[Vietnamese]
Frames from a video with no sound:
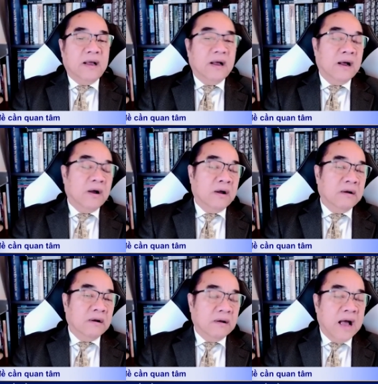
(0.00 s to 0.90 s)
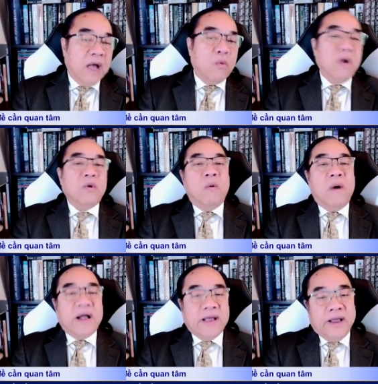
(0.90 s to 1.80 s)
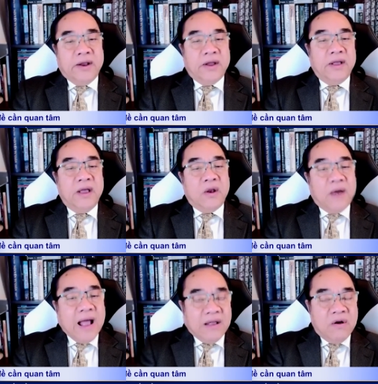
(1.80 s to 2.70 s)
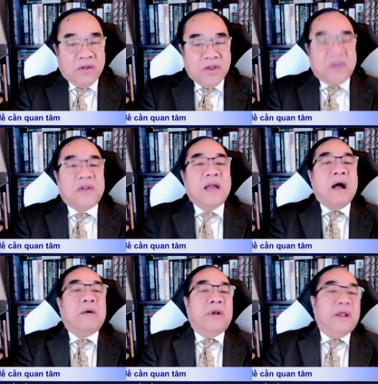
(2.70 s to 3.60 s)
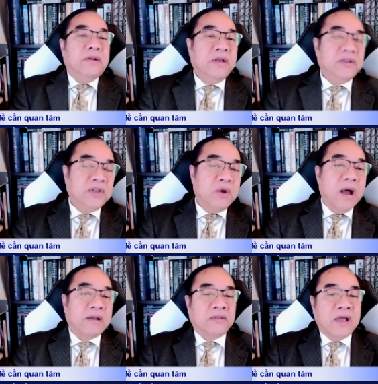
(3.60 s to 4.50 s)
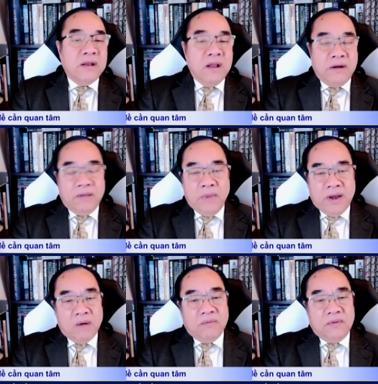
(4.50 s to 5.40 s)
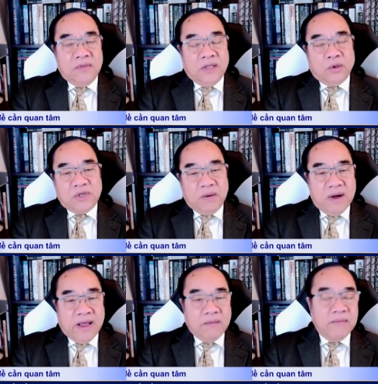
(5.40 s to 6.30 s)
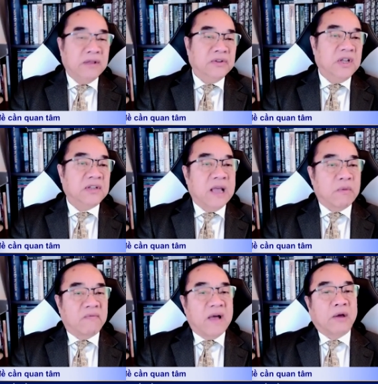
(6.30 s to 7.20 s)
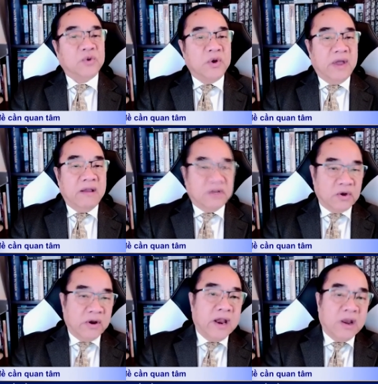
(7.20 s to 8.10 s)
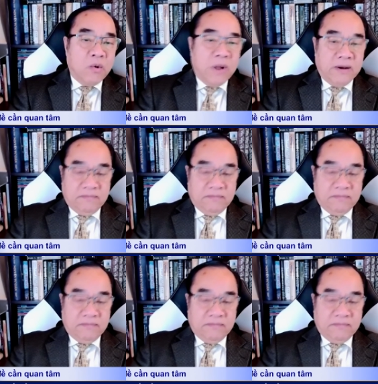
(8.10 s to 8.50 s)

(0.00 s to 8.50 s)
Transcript: uh, hải quân của Hoa Kỳ đó nó đã ảnh hưởng như thế nào đến cái sinh hoạt ở tại nơi biển đông thì tôi xin mời anh Bình chia sẻ một vài cái suy nghĩ rồi sau đấy anh Quân